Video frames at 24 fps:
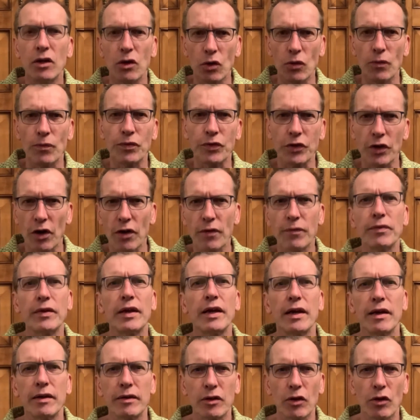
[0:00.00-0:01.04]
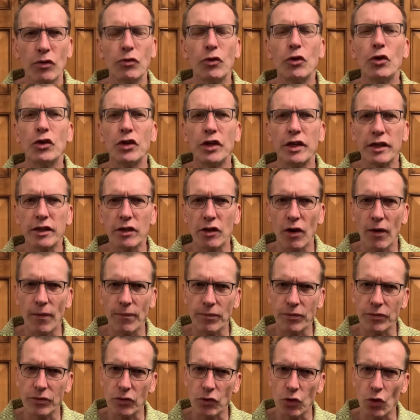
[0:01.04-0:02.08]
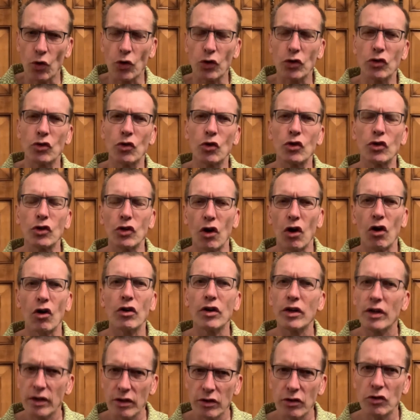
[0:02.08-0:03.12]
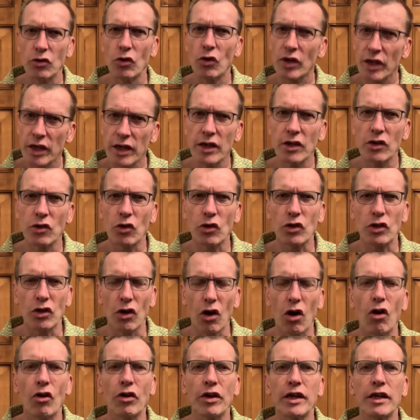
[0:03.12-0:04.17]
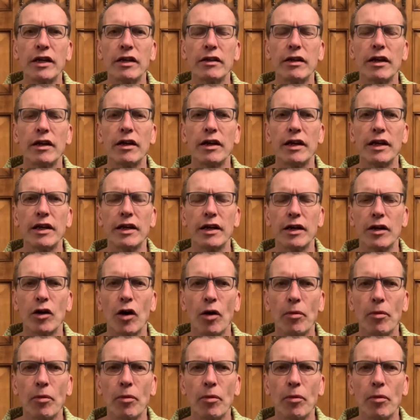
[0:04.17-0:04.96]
und dann, äh, dann würde ich dann dort noch nach, noch hier noch nachintegrieren.